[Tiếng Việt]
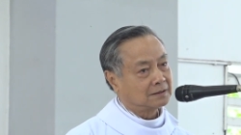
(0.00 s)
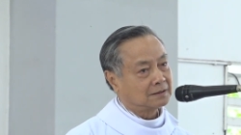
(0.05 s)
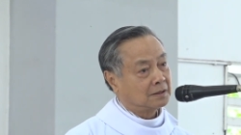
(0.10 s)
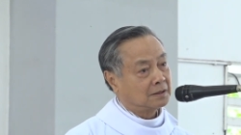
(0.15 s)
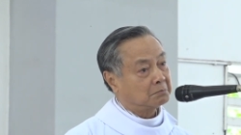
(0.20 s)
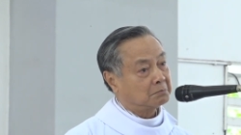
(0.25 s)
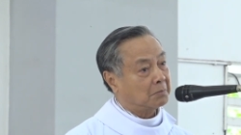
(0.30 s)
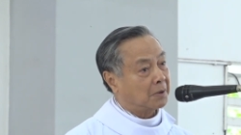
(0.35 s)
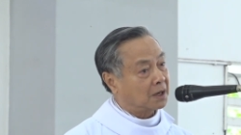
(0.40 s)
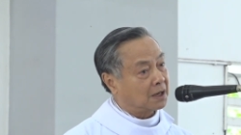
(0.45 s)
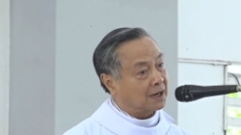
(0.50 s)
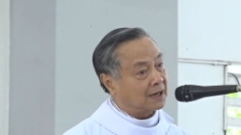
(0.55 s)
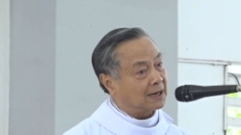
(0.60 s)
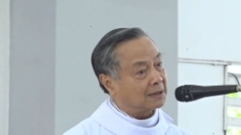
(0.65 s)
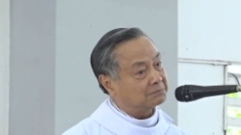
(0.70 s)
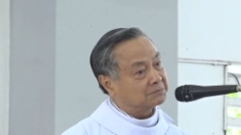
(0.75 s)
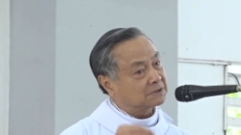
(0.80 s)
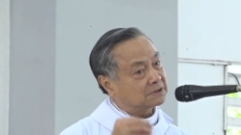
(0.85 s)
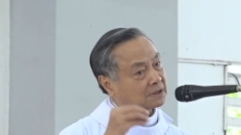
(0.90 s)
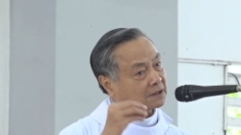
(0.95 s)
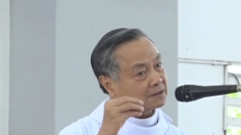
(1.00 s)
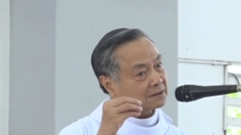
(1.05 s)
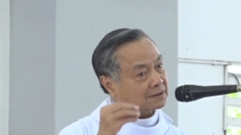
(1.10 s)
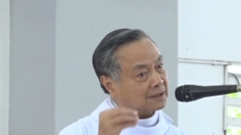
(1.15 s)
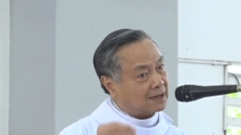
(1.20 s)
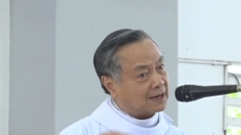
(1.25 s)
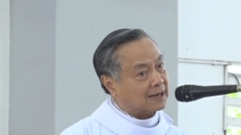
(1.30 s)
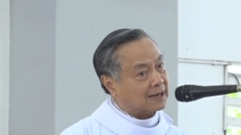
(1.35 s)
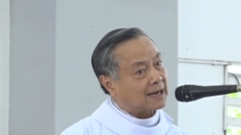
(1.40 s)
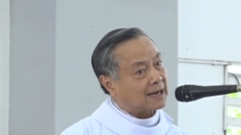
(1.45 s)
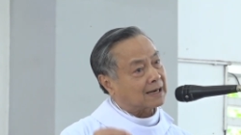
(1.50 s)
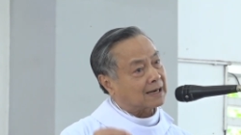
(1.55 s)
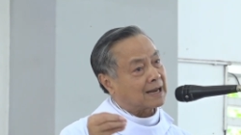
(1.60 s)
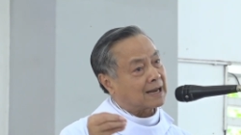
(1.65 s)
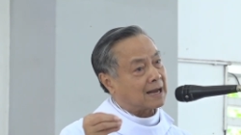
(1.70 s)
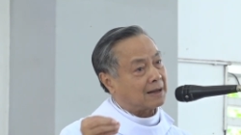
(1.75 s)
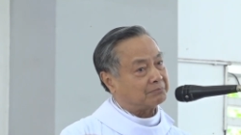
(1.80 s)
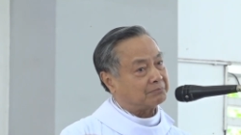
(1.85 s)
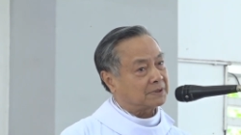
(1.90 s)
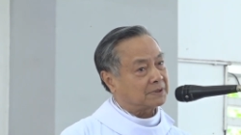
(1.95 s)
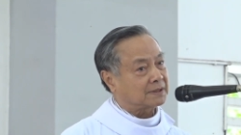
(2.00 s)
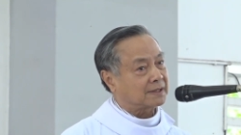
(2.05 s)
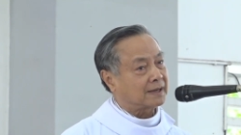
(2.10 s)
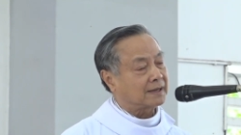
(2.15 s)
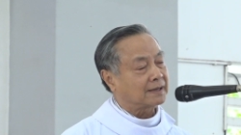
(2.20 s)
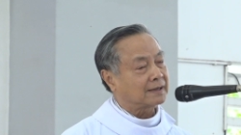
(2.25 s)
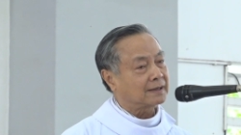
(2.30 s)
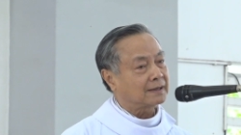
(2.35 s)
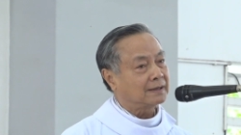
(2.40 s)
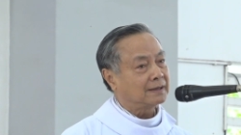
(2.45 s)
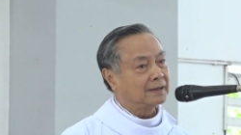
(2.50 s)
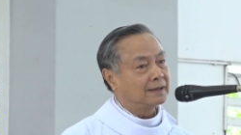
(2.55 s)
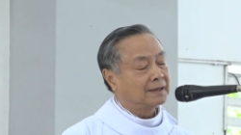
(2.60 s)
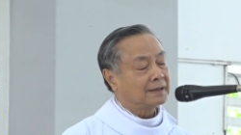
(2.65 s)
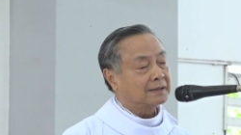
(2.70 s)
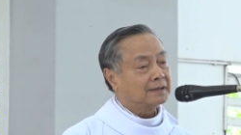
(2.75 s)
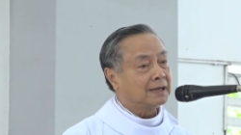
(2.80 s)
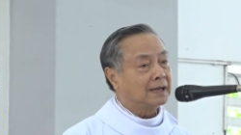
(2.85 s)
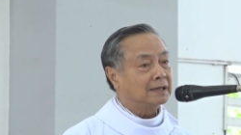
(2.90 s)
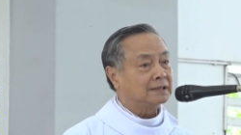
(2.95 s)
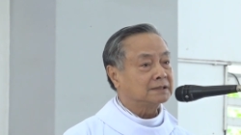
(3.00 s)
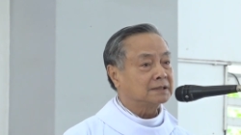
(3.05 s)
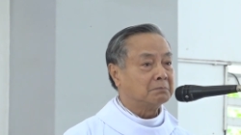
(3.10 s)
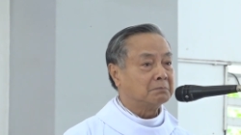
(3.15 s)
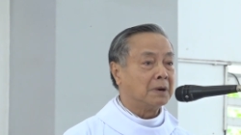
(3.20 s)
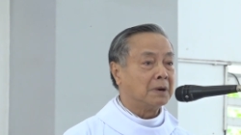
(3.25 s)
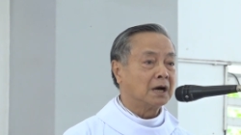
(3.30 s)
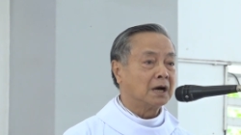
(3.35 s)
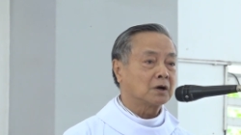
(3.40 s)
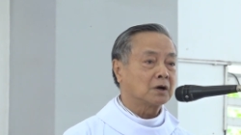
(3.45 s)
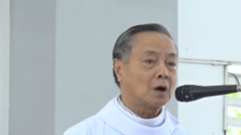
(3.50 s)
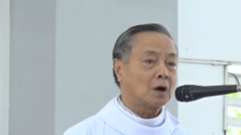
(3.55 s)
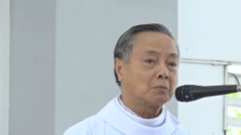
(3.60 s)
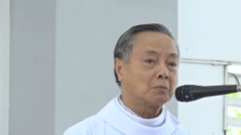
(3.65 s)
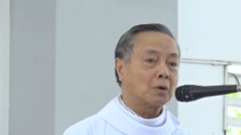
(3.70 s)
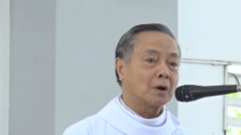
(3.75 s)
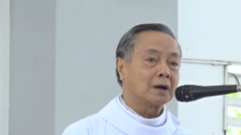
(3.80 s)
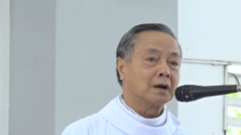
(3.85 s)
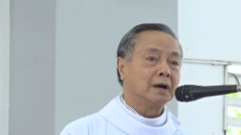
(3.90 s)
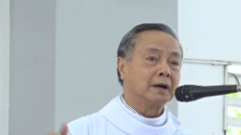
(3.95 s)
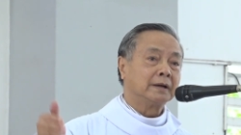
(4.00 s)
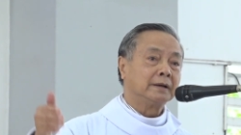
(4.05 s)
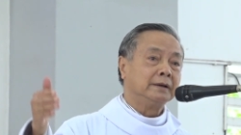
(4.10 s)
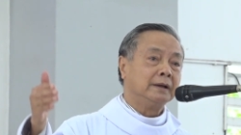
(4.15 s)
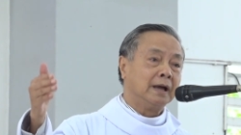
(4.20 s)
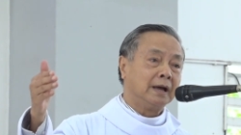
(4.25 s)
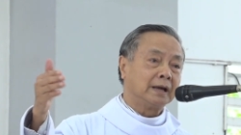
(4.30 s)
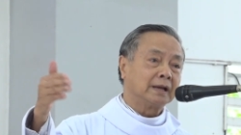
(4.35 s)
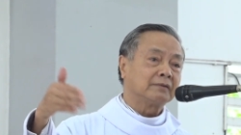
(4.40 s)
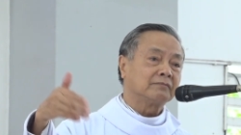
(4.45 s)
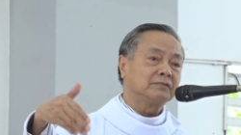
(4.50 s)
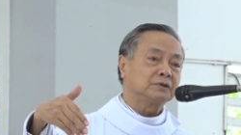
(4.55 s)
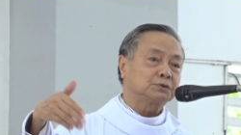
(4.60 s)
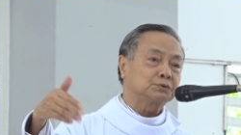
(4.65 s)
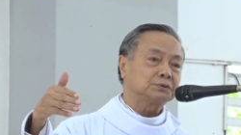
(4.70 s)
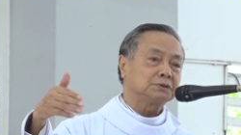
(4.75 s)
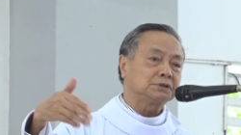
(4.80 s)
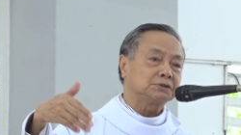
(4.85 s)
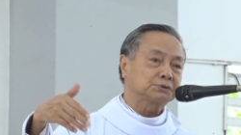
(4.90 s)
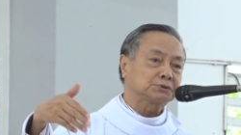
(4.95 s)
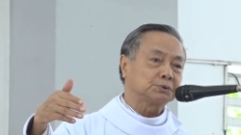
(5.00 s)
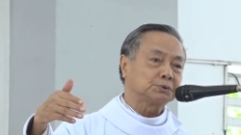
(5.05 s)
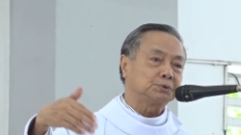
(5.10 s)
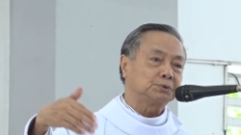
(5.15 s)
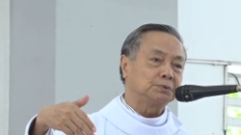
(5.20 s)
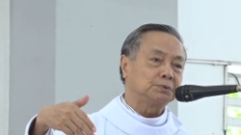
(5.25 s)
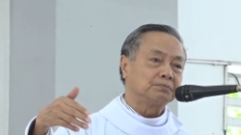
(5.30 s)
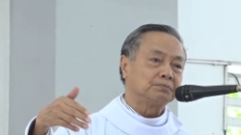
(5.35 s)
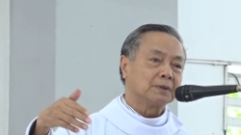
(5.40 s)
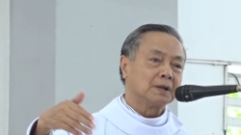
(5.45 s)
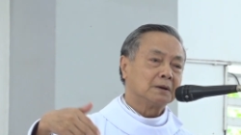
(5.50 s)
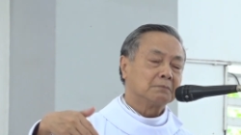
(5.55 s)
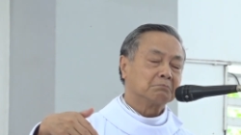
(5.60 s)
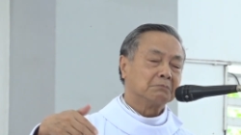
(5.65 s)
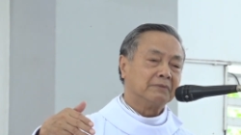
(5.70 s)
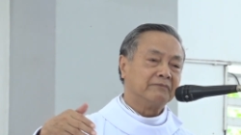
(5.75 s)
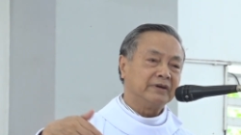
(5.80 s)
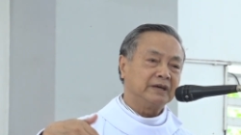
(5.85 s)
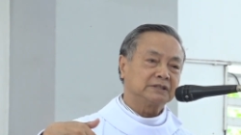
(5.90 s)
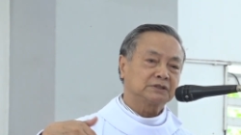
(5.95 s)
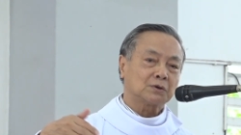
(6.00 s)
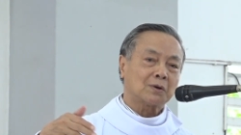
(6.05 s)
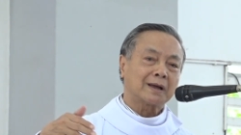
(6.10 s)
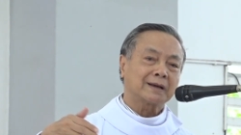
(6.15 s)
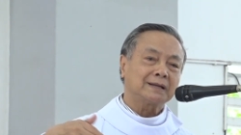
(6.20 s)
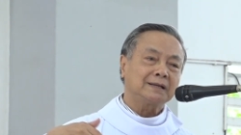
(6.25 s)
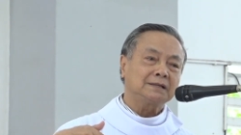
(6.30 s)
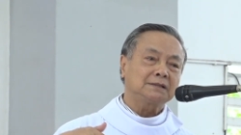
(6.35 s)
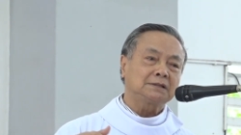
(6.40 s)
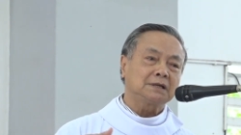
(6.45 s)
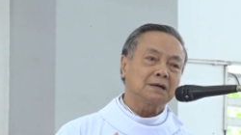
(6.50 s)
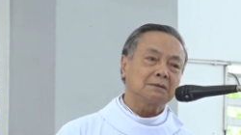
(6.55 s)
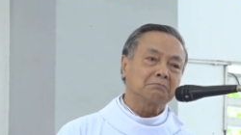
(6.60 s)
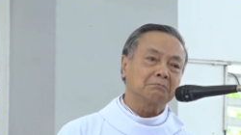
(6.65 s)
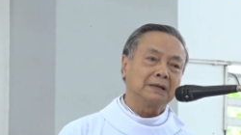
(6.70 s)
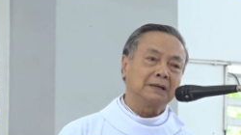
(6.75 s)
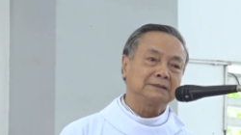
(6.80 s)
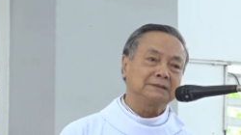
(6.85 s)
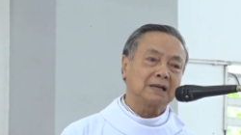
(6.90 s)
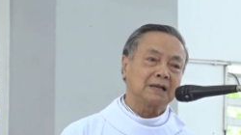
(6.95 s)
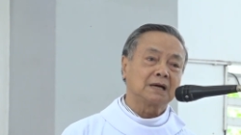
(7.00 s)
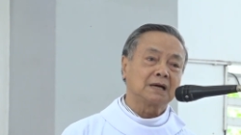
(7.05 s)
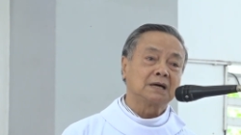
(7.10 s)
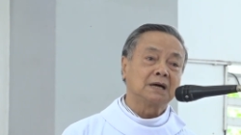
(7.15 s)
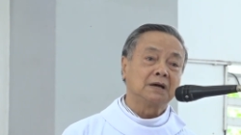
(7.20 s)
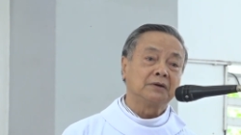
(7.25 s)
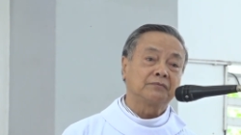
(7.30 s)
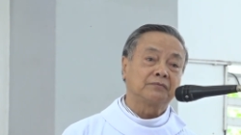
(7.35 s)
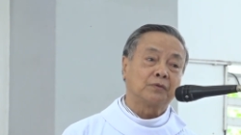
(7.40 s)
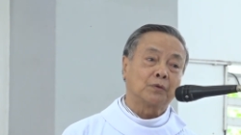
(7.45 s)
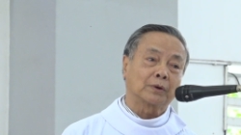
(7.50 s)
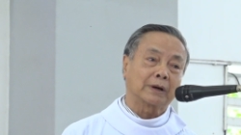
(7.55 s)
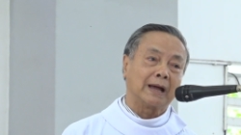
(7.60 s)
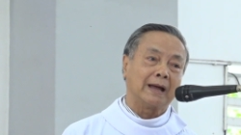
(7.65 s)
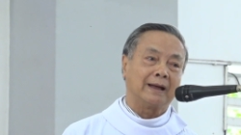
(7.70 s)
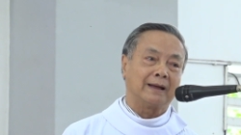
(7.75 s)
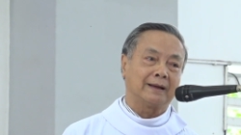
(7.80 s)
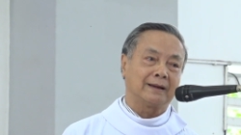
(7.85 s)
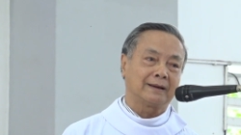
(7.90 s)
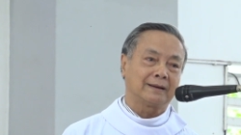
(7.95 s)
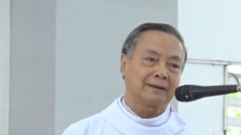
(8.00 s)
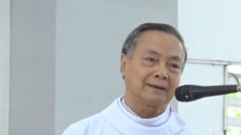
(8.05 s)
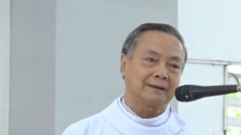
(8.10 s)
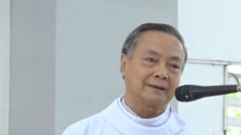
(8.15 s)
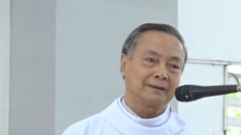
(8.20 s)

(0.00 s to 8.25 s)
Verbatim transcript: Một lời làm chứng rất là can đảm như thế để mời gọi mọi người đến với Chúa Giêsu, bởi vì Gioan ý thức mình chỉ là người phù rể,